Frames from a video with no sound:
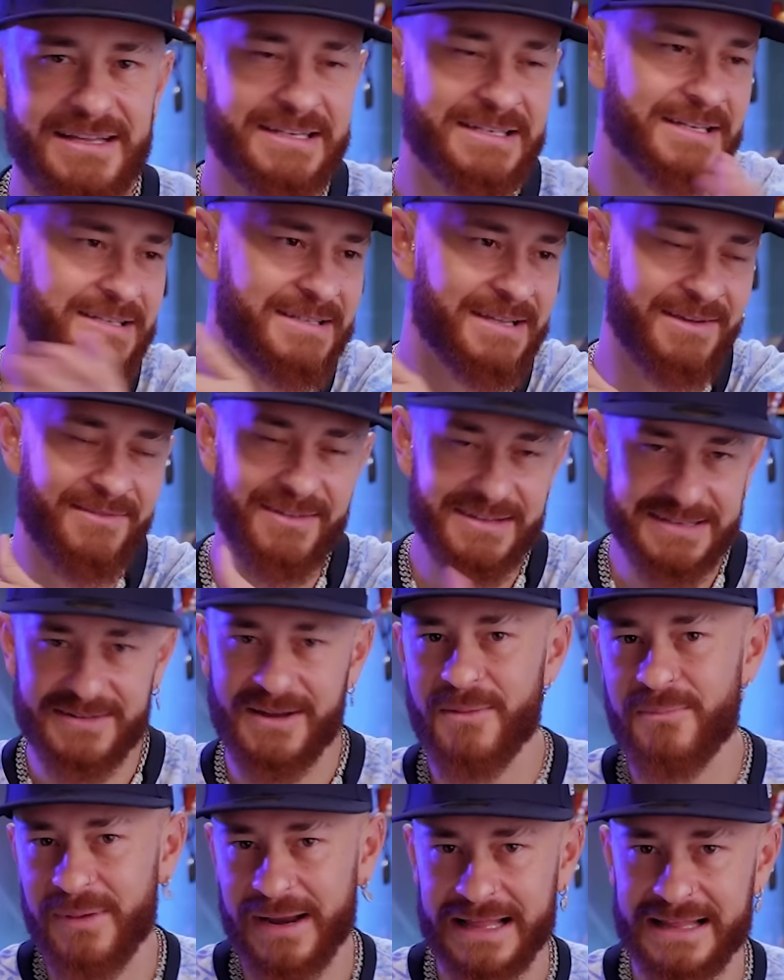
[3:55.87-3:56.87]
Deixa assim que vai ser
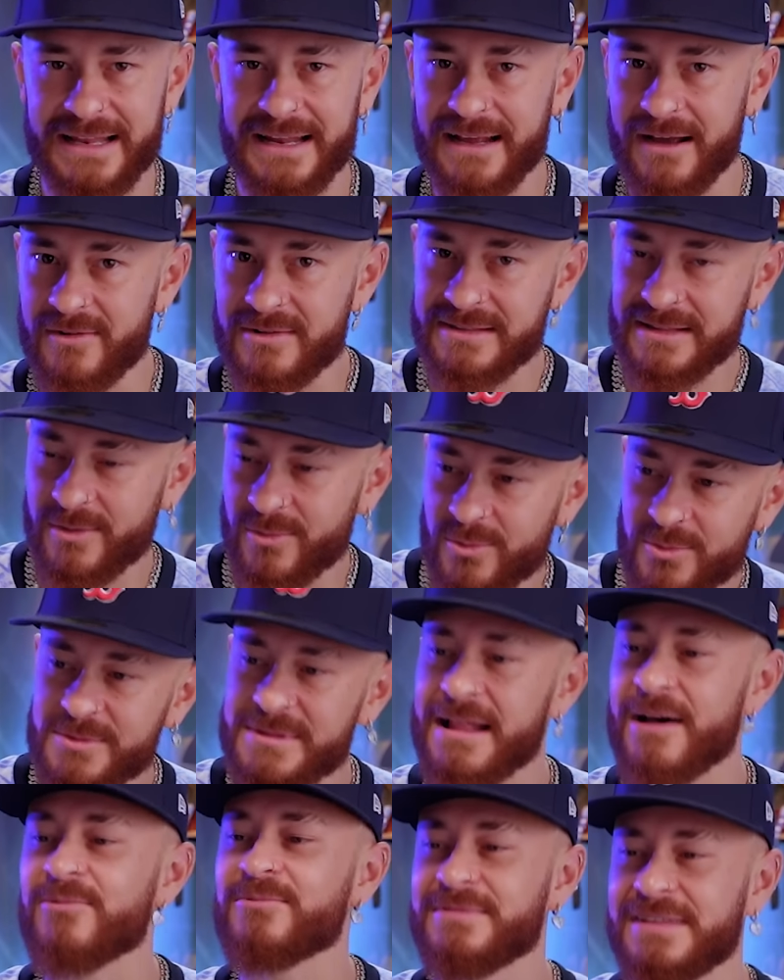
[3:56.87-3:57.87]
uma parada legal. Então o
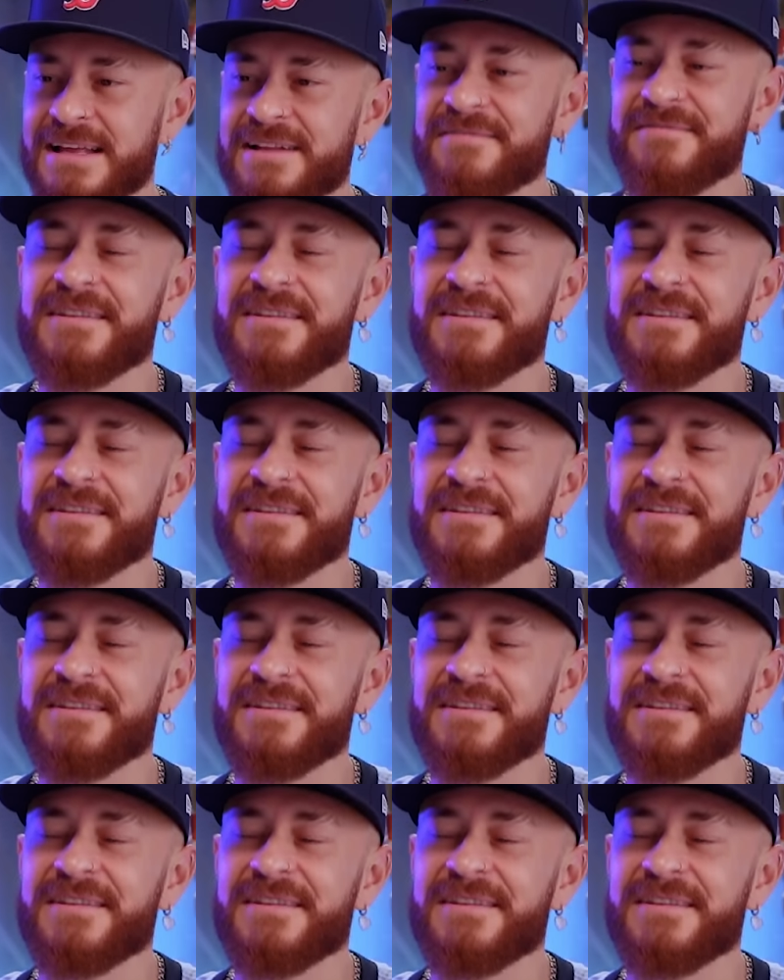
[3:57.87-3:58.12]
não ter